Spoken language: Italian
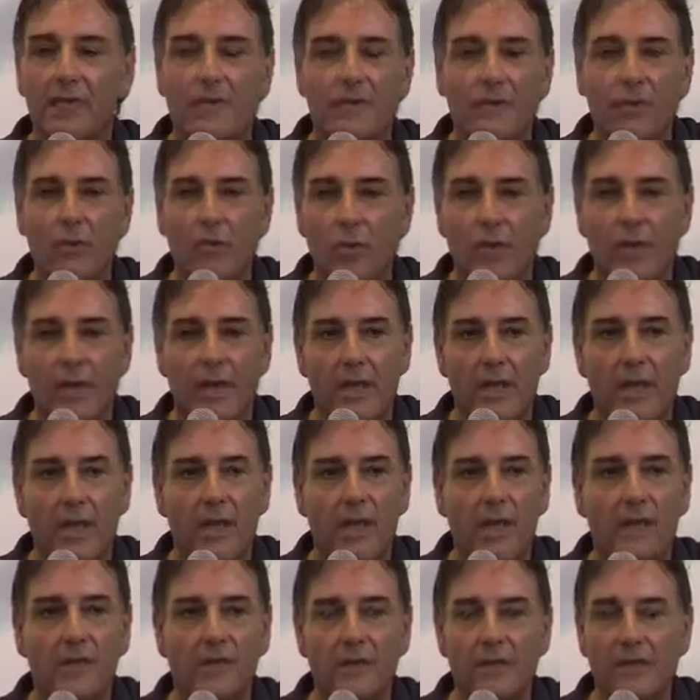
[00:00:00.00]
effettu-
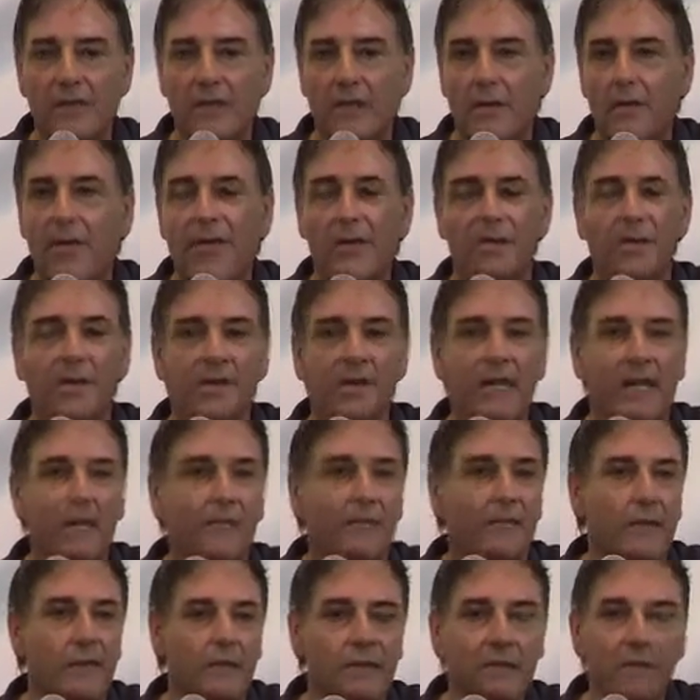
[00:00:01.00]
eh, effettivamente
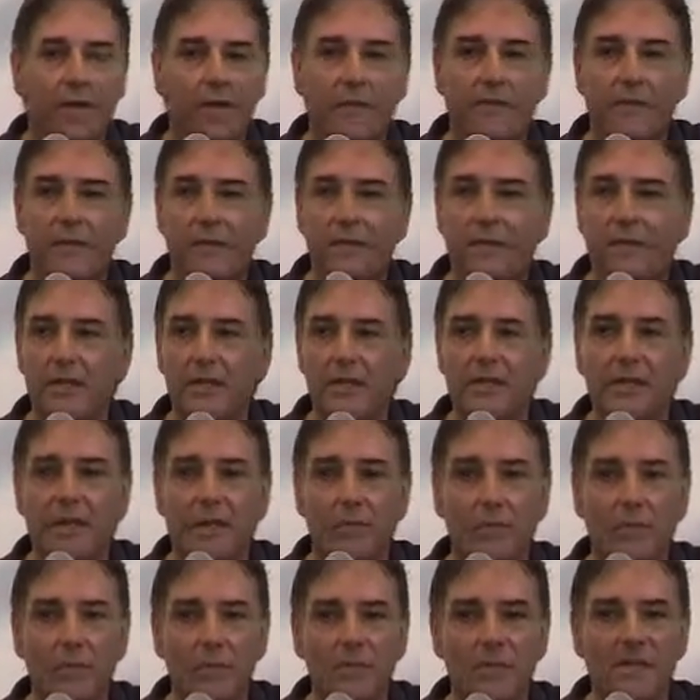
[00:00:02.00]
fe- dalle ferite,
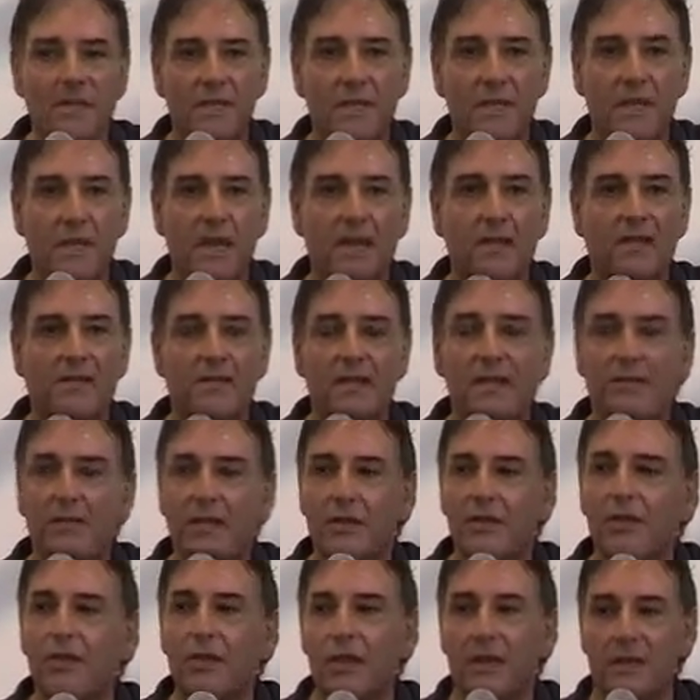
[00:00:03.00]
dall'autopsia si
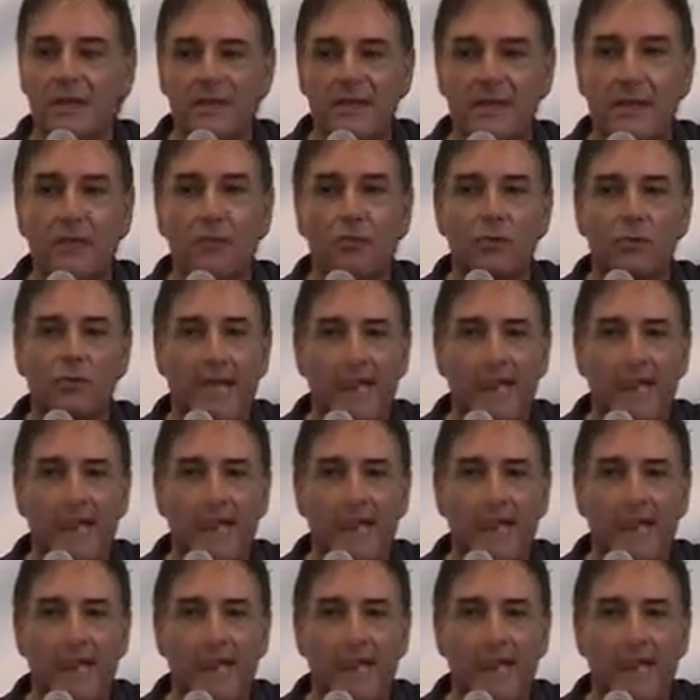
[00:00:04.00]
evince che è stato un